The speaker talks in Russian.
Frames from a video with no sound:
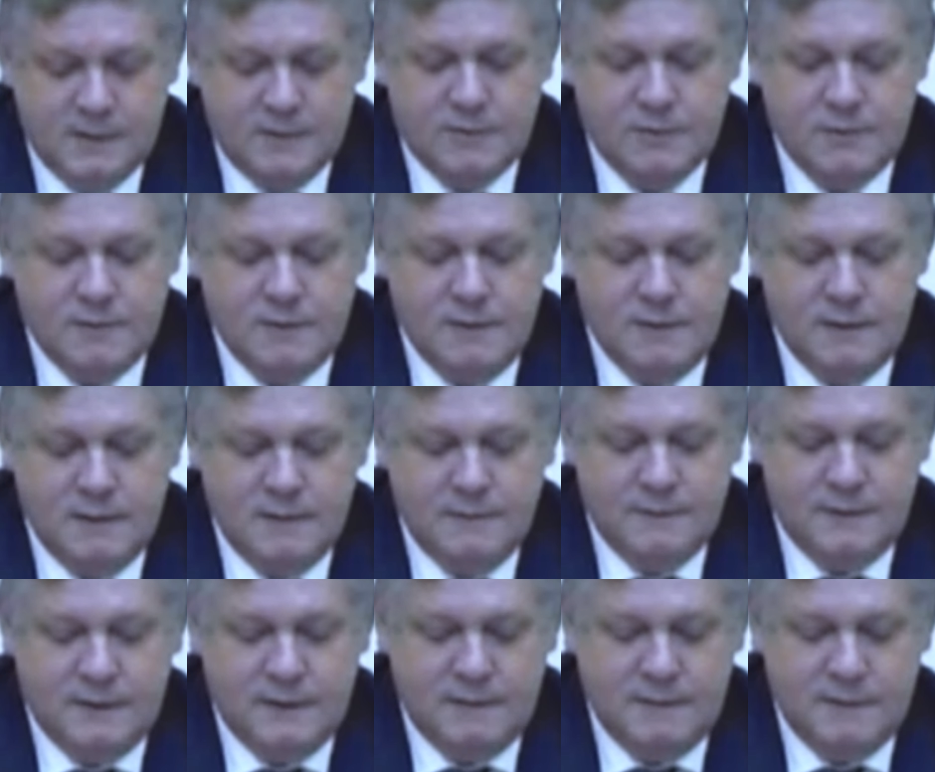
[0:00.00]
созданной в
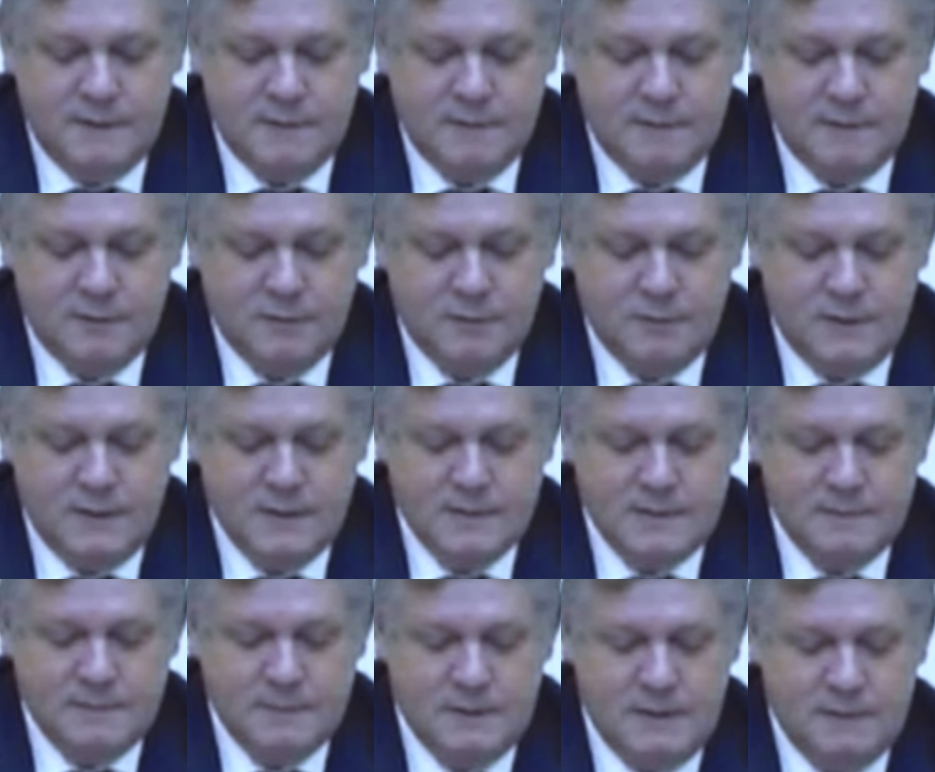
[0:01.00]
соответствии с
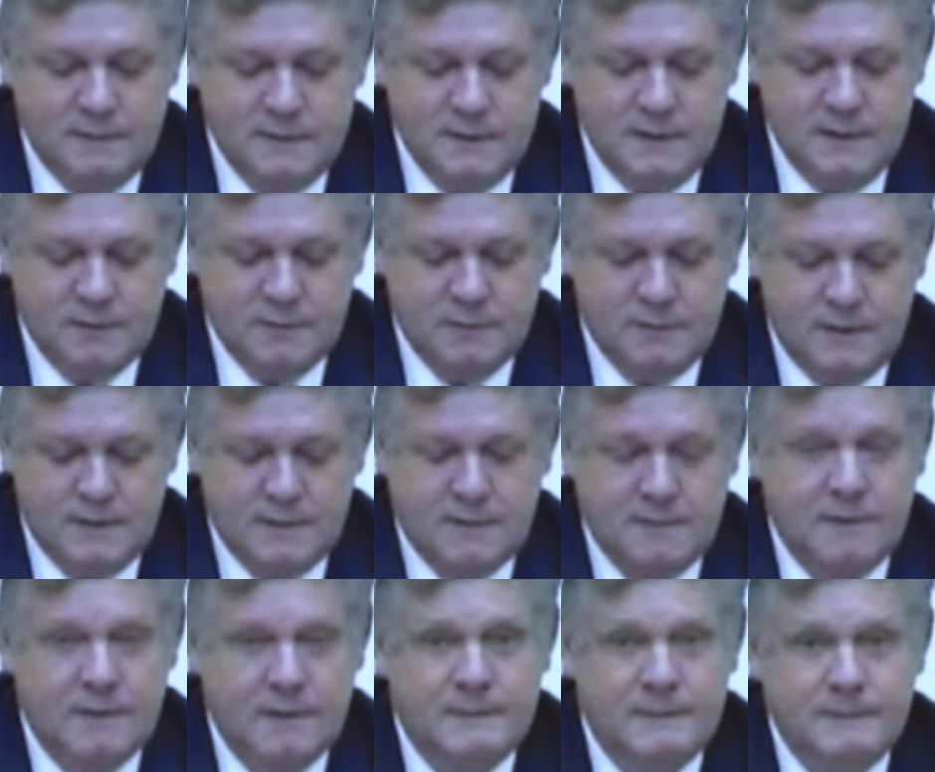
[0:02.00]
указом главы
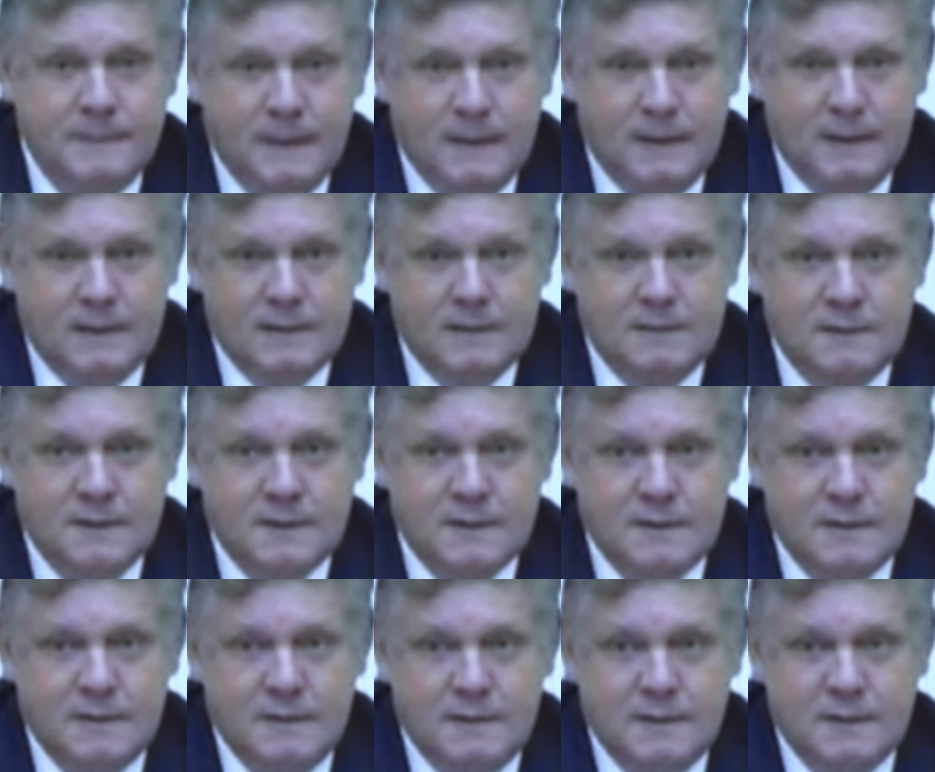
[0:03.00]
государства от
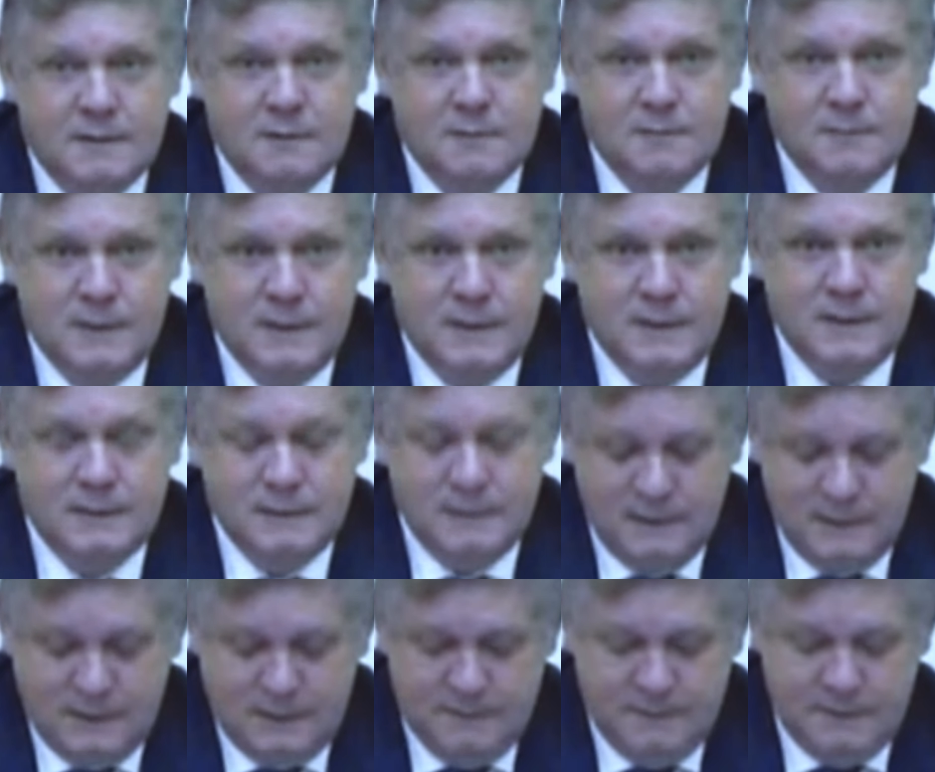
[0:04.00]
29 мая
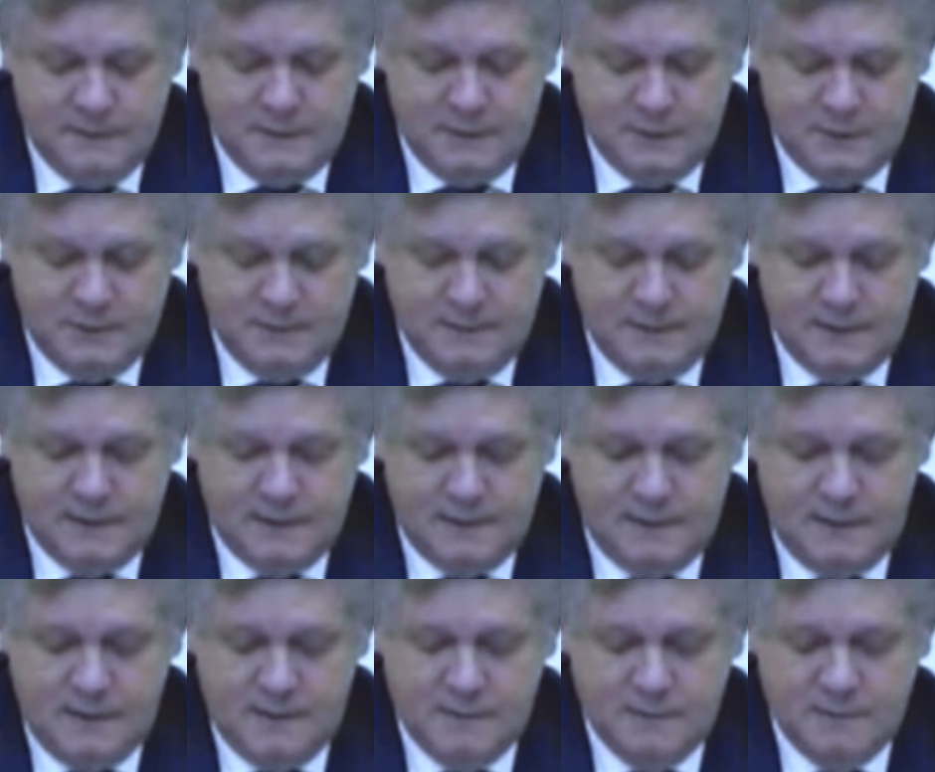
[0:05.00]

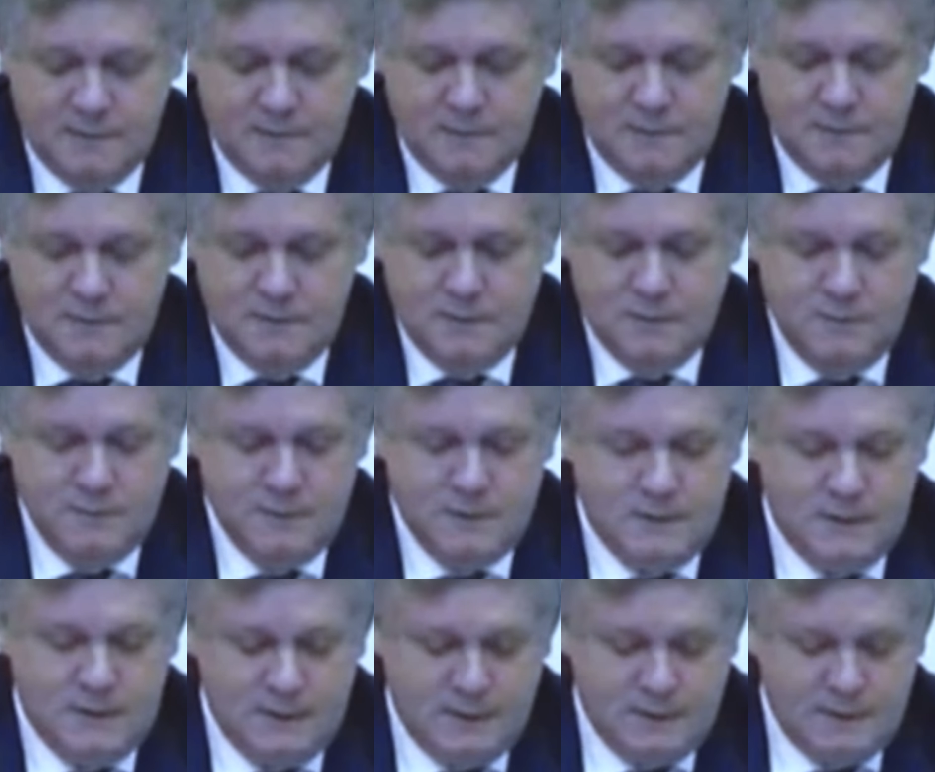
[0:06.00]
2023 года номер
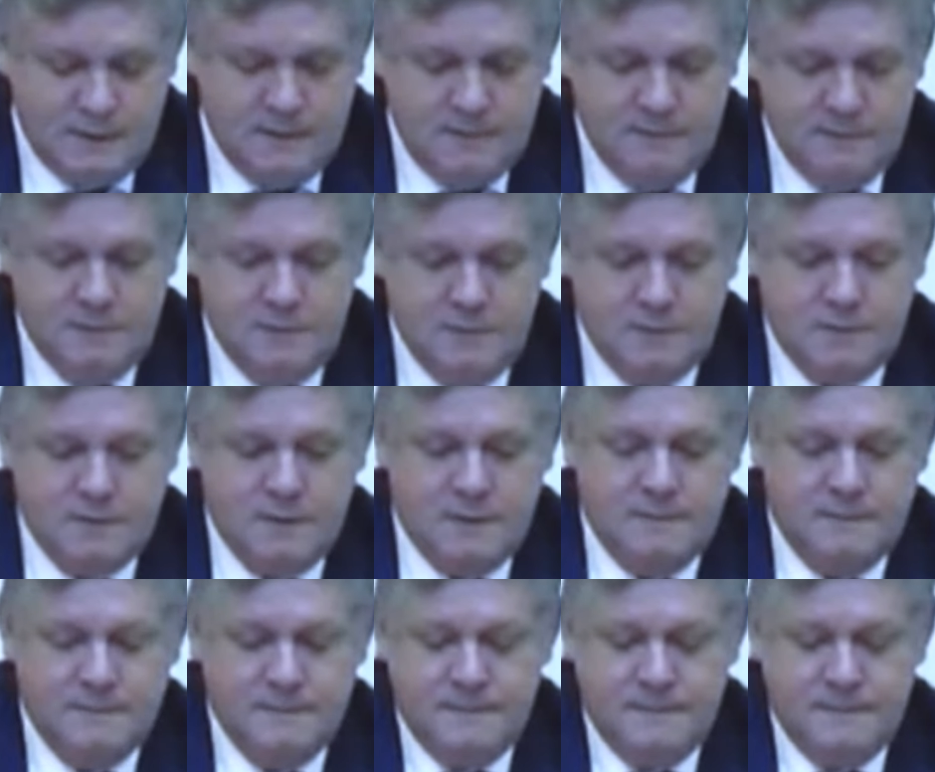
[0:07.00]
390.